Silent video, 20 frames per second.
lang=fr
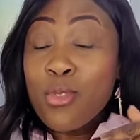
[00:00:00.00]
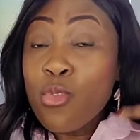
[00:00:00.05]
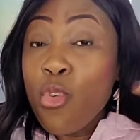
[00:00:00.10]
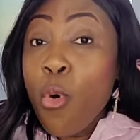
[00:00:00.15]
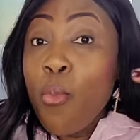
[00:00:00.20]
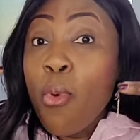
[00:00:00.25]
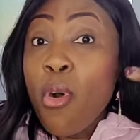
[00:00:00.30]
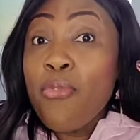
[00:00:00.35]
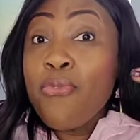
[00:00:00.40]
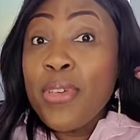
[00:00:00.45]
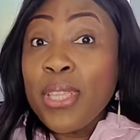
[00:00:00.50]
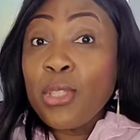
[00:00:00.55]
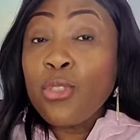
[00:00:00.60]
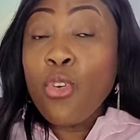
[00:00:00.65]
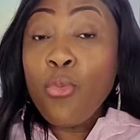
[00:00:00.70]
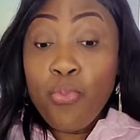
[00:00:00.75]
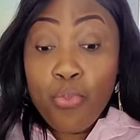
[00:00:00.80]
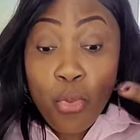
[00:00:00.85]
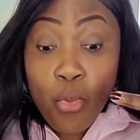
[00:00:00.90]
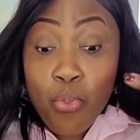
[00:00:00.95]
Comment
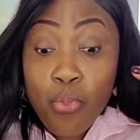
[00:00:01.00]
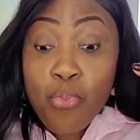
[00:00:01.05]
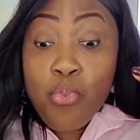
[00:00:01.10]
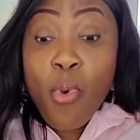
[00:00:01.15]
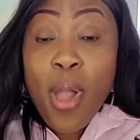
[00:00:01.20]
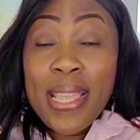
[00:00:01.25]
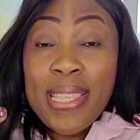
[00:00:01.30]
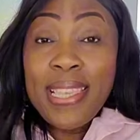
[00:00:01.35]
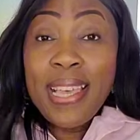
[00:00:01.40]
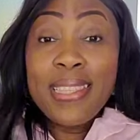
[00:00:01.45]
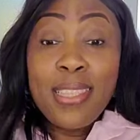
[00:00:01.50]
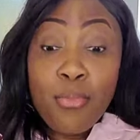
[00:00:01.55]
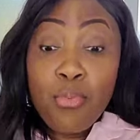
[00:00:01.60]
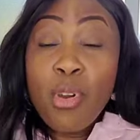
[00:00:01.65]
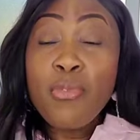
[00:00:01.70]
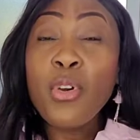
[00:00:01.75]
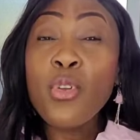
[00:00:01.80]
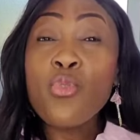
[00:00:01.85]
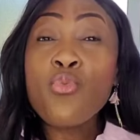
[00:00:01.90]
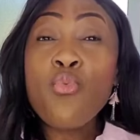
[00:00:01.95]
fait-on pour poignarder Il faut
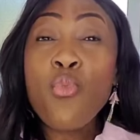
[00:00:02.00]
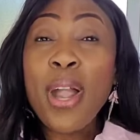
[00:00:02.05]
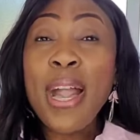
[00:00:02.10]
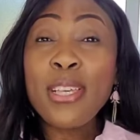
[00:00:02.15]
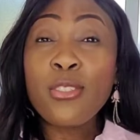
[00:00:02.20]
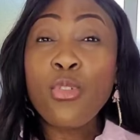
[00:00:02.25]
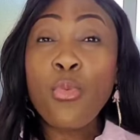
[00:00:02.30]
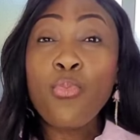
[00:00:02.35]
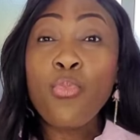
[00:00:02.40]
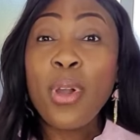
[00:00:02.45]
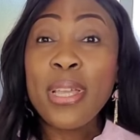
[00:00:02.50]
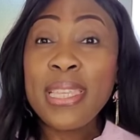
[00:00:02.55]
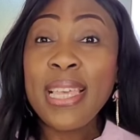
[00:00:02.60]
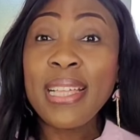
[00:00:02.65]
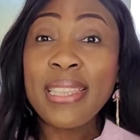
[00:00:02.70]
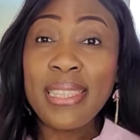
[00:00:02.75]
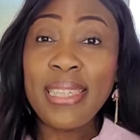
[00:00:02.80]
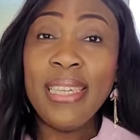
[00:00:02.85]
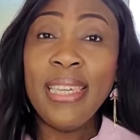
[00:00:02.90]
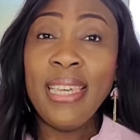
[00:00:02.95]
avoir le courage de
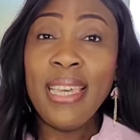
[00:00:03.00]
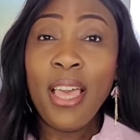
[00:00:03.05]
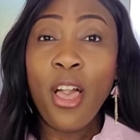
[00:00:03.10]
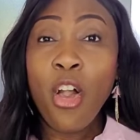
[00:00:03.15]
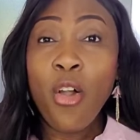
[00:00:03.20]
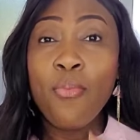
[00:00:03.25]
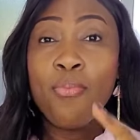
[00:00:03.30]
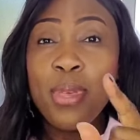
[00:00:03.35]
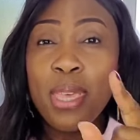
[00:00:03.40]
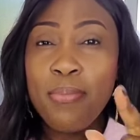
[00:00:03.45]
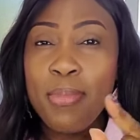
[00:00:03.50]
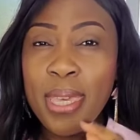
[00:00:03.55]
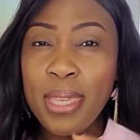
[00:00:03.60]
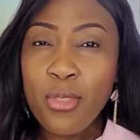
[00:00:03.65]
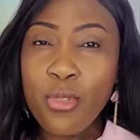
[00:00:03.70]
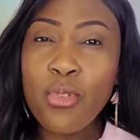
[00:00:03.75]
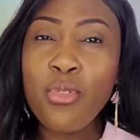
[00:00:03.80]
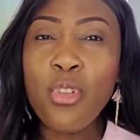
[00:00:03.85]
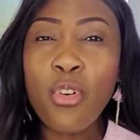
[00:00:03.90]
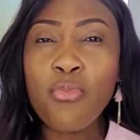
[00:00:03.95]
poignarder un bébé
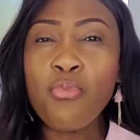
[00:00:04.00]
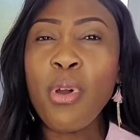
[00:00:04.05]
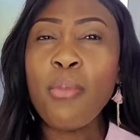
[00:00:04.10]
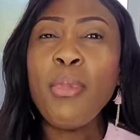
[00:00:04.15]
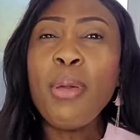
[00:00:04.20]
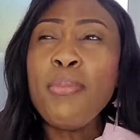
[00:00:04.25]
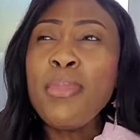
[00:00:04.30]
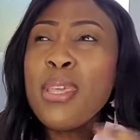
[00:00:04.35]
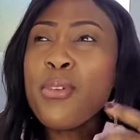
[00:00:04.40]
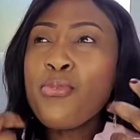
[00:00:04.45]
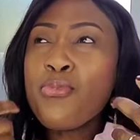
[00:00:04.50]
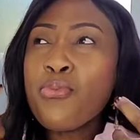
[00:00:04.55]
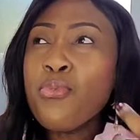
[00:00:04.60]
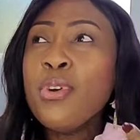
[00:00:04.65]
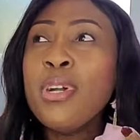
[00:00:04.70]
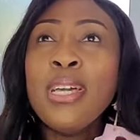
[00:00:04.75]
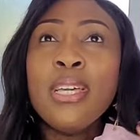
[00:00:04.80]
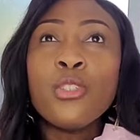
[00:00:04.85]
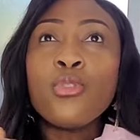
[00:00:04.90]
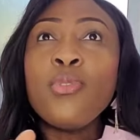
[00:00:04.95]
de 9 mois. Même les fous.
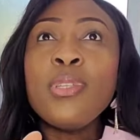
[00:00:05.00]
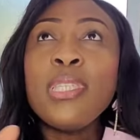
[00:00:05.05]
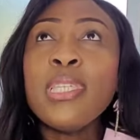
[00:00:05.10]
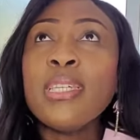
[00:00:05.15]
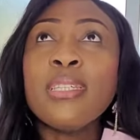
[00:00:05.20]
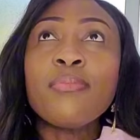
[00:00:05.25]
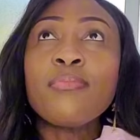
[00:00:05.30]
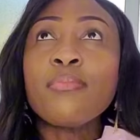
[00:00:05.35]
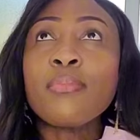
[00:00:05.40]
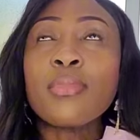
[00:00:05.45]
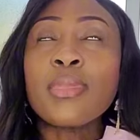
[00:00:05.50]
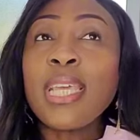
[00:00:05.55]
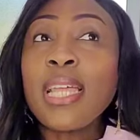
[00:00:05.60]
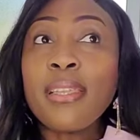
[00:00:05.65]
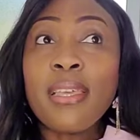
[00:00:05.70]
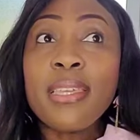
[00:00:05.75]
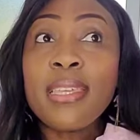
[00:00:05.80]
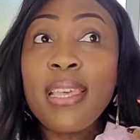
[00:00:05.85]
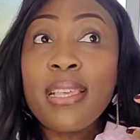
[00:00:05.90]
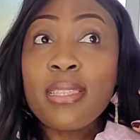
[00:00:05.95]
Je veux dire,
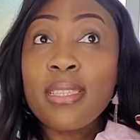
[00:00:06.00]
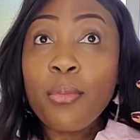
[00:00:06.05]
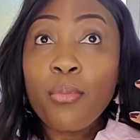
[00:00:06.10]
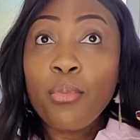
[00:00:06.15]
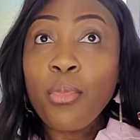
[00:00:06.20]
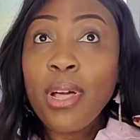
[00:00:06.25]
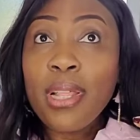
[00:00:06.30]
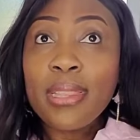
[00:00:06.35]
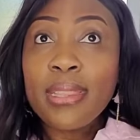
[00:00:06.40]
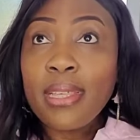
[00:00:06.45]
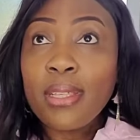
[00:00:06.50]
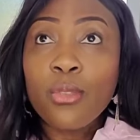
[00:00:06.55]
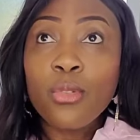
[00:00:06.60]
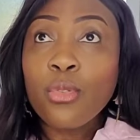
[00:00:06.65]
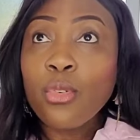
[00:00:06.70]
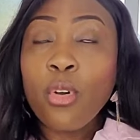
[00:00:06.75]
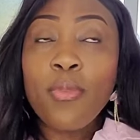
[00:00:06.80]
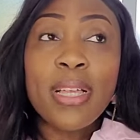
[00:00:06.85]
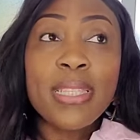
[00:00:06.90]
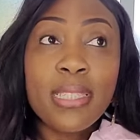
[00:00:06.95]
quelqu'un qui est simplement atteint de,
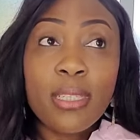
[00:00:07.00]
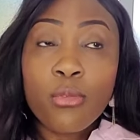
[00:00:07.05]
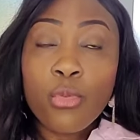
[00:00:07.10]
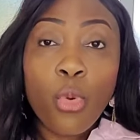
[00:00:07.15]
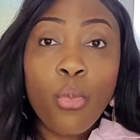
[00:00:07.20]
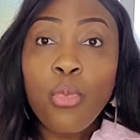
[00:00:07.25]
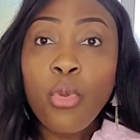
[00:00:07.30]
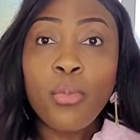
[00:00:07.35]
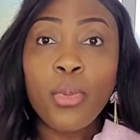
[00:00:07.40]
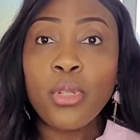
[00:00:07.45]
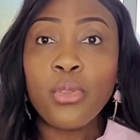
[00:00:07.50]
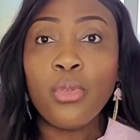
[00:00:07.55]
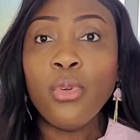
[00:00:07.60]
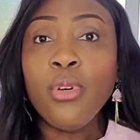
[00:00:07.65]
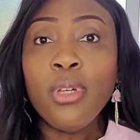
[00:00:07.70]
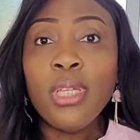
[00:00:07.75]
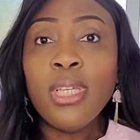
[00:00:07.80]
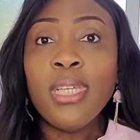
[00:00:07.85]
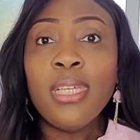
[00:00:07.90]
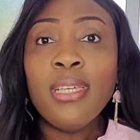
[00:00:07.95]
on va dire, troubles
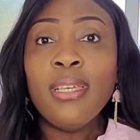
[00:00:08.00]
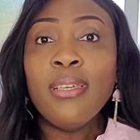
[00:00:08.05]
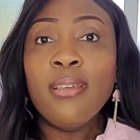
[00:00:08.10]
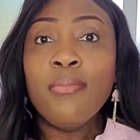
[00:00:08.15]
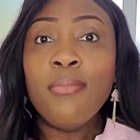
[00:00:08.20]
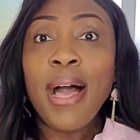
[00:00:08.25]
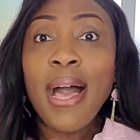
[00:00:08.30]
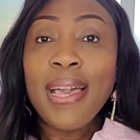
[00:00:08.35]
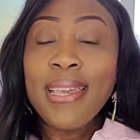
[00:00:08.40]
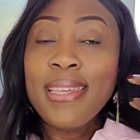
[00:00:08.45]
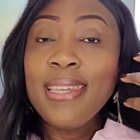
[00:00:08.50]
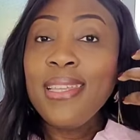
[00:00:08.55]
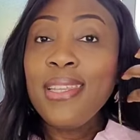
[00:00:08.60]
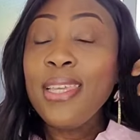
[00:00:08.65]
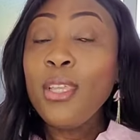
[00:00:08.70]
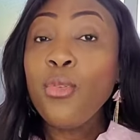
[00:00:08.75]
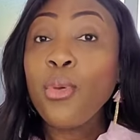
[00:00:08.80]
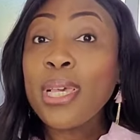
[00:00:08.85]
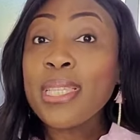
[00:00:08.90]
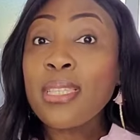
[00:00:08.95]
mentaux, bah,
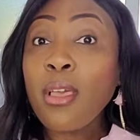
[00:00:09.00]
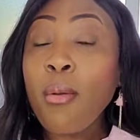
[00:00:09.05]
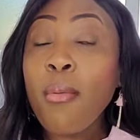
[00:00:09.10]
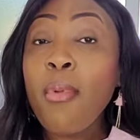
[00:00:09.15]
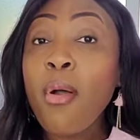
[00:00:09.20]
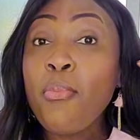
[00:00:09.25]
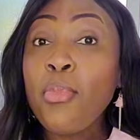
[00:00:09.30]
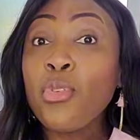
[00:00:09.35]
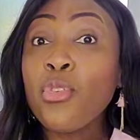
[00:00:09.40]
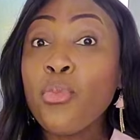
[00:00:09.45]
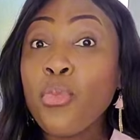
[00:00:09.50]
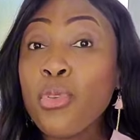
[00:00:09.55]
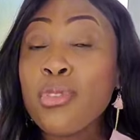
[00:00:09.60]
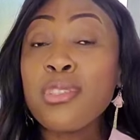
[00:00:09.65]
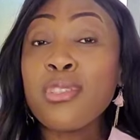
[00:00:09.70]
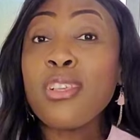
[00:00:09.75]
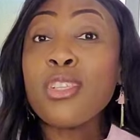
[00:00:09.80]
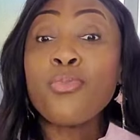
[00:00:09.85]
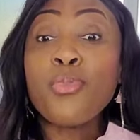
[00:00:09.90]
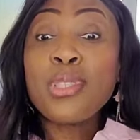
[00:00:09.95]
il, lui reste quand même un peu de bon
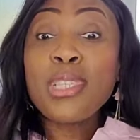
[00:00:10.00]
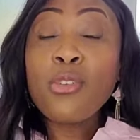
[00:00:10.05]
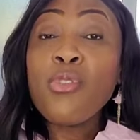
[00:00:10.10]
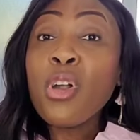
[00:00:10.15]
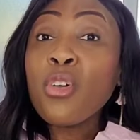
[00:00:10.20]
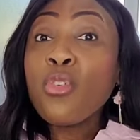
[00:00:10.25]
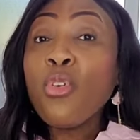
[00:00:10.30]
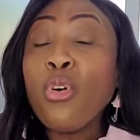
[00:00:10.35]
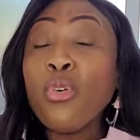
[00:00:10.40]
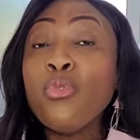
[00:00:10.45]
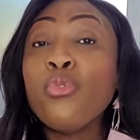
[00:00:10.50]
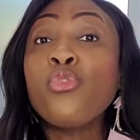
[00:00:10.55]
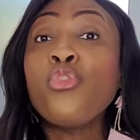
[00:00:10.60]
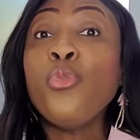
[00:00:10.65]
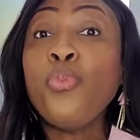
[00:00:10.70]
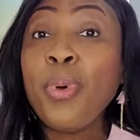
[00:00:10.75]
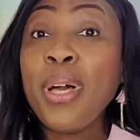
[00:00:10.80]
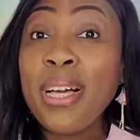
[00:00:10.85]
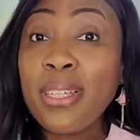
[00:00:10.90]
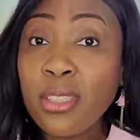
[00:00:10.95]
sens pour savoir qu'on ne
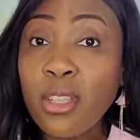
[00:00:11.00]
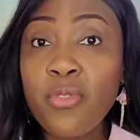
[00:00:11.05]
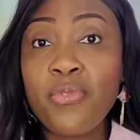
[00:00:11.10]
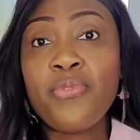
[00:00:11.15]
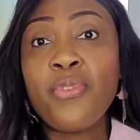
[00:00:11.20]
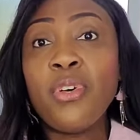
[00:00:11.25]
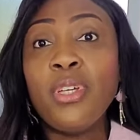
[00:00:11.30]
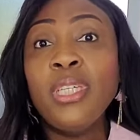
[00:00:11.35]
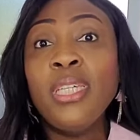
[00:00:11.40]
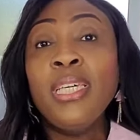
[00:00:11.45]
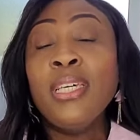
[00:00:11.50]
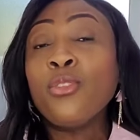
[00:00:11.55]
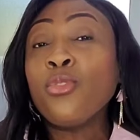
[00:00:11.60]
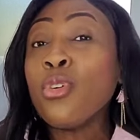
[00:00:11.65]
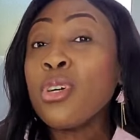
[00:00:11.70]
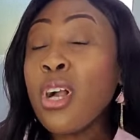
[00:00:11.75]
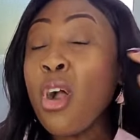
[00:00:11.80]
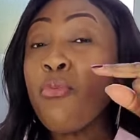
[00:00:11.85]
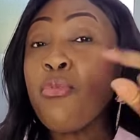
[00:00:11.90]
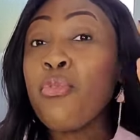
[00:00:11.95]
tue pas un enfant.
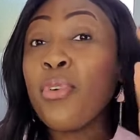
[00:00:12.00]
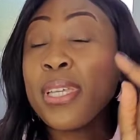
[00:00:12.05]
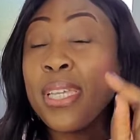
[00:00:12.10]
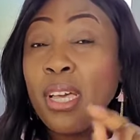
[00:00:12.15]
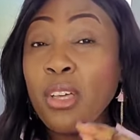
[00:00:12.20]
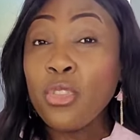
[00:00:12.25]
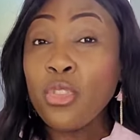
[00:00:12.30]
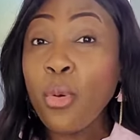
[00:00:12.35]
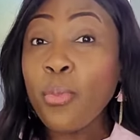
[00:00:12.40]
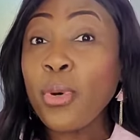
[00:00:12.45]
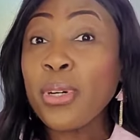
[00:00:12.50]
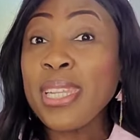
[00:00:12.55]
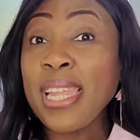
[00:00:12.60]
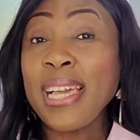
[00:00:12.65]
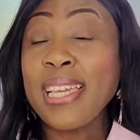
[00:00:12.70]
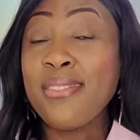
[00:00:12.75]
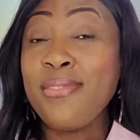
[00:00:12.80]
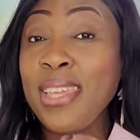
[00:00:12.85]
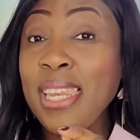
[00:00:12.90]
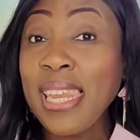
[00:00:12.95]
Donc, quand vous voyez un homme en
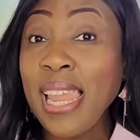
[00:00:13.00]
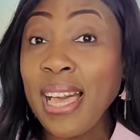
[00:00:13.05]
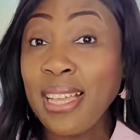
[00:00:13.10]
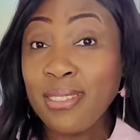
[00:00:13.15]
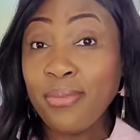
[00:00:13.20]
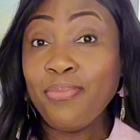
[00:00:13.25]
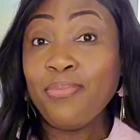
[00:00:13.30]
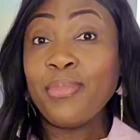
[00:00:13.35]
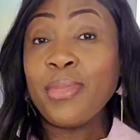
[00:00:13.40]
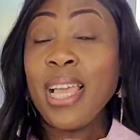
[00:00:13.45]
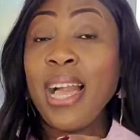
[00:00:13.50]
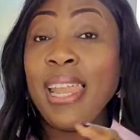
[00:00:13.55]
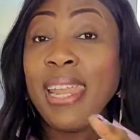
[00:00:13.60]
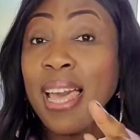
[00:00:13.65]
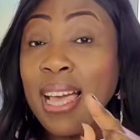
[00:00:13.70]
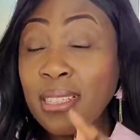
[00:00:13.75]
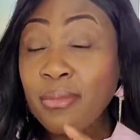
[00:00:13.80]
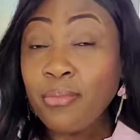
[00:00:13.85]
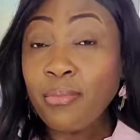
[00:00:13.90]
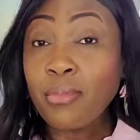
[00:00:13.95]
arriver là, à
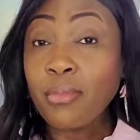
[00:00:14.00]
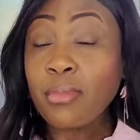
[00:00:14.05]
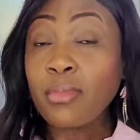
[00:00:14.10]
là,